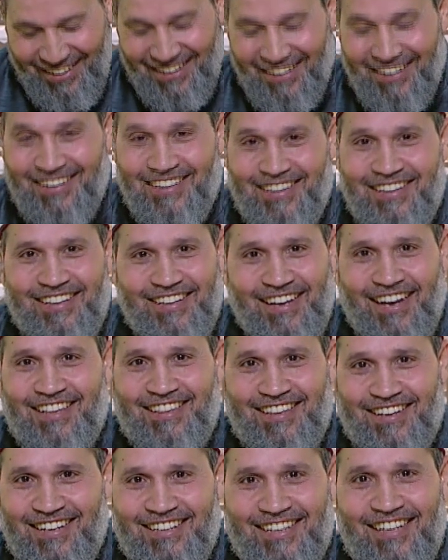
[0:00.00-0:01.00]
الراجل
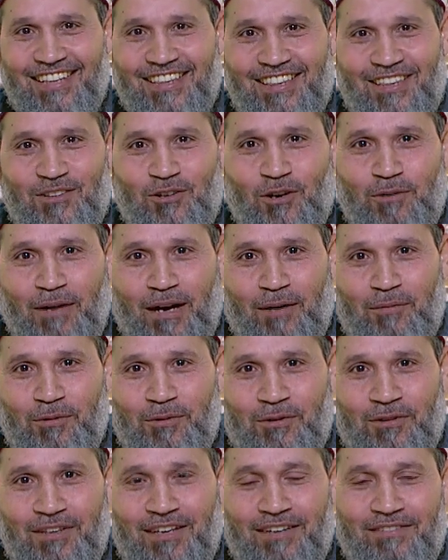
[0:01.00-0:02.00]
للحظه كده نسي ان هو
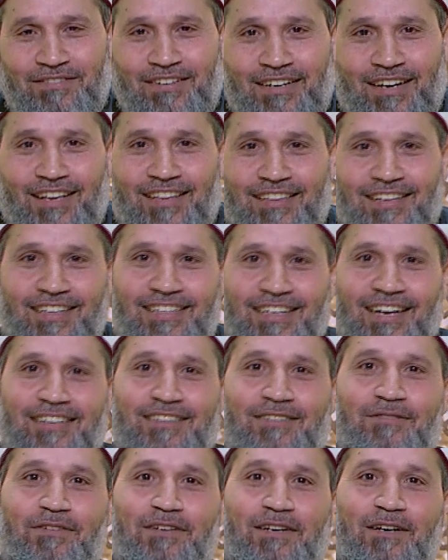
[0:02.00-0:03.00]
محبوس كان فاكر ان احنا
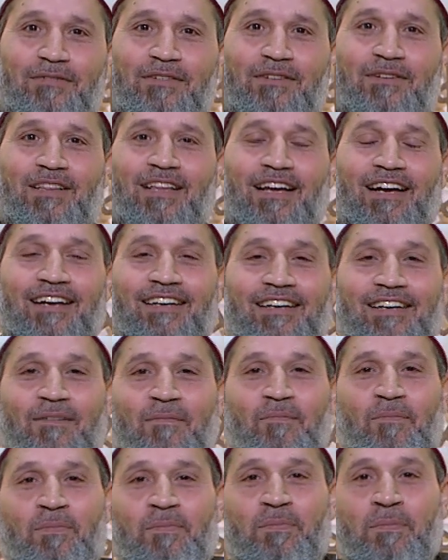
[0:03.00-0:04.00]
قاعدين في كافيه ولا حاجه
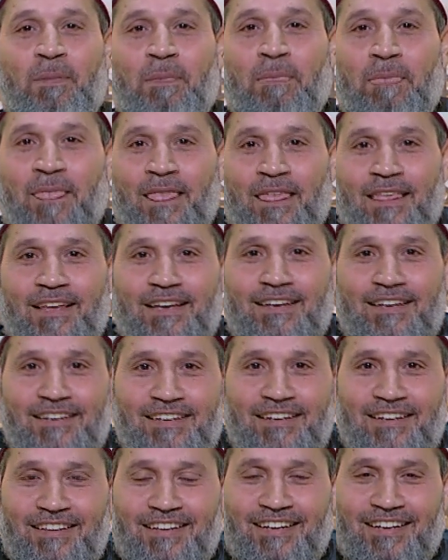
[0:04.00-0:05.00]

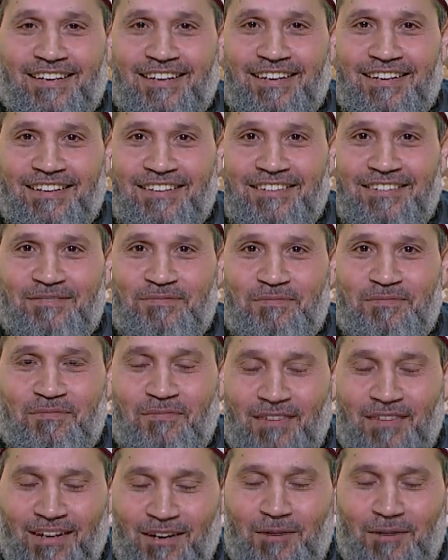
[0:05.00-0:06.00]
يلا خير
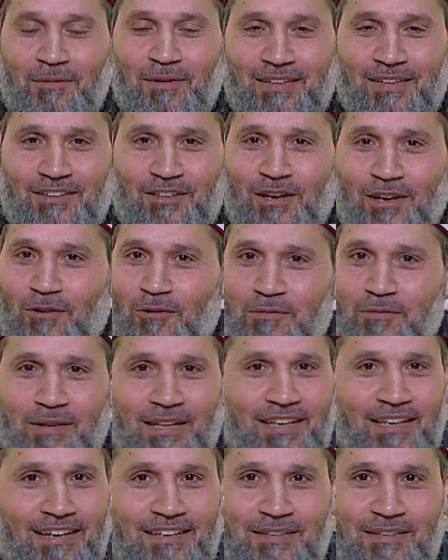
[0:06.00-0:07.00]
عموما شر
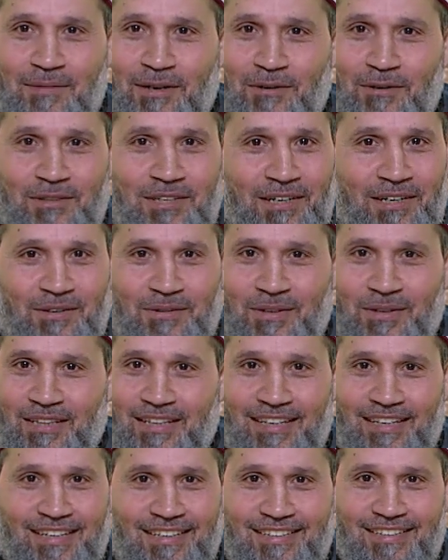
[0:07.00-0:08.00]
البليه ما يضحك
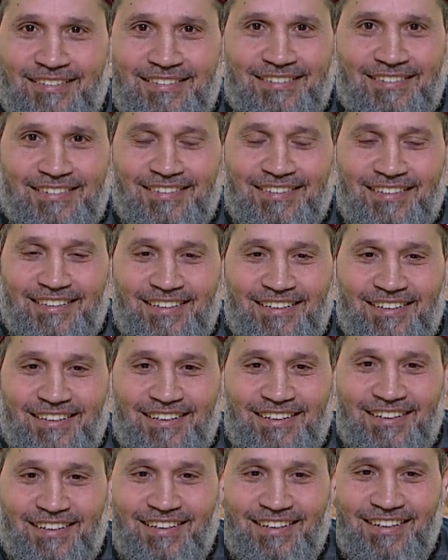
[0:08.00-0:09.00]
والله
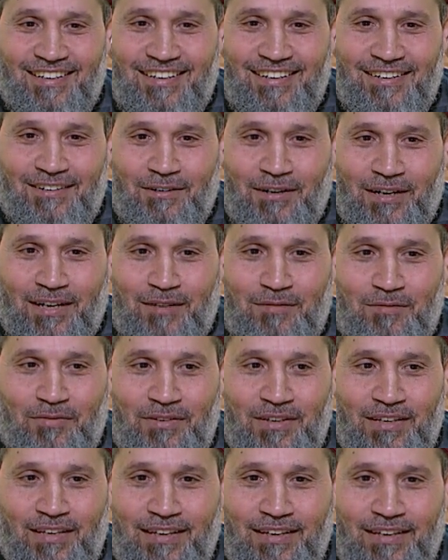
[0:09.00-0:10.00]
وكم
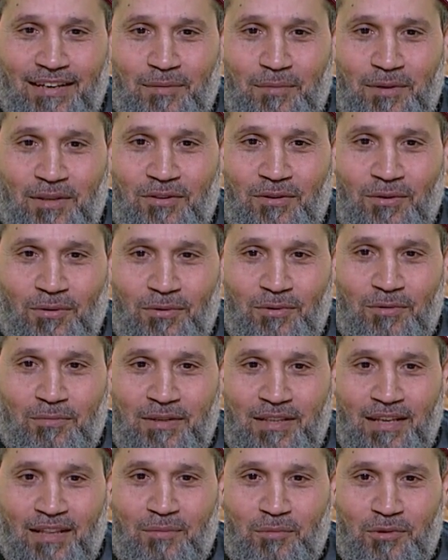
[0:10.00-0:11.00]
فيك يا مصر
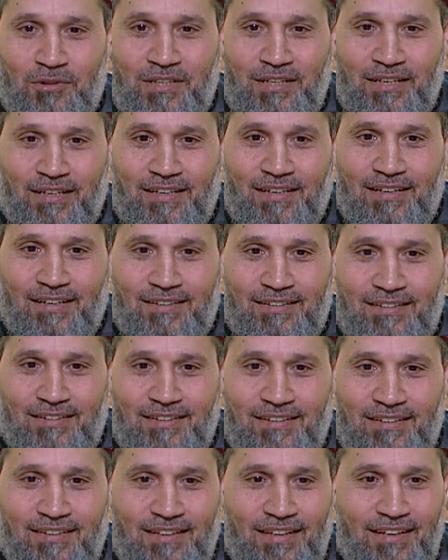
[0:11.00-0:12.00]
من المضحكات
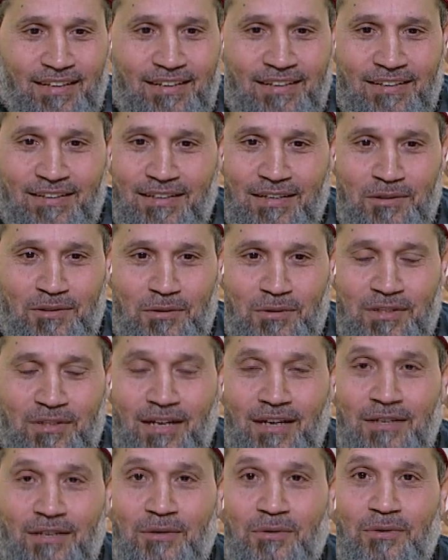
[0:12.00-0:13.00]
لكنه
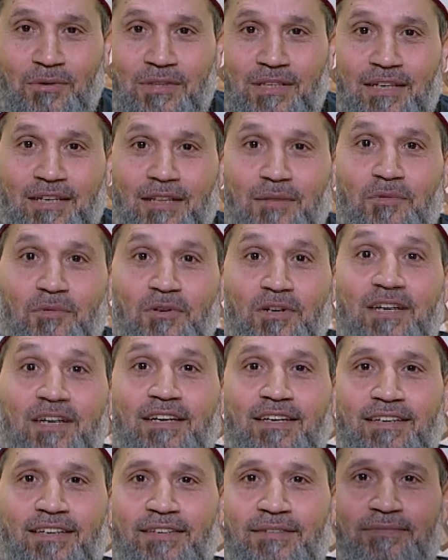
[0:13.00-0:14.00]
ضحك كالبكاء